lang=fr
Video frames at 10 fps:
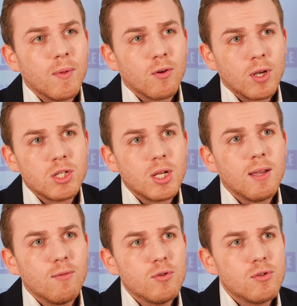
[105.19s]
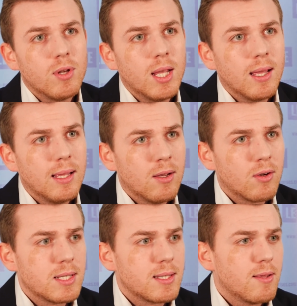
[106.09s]
engagés, révolutionnaires et
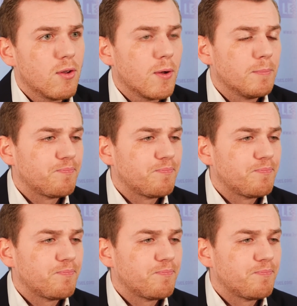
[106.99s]
orchestrateurs.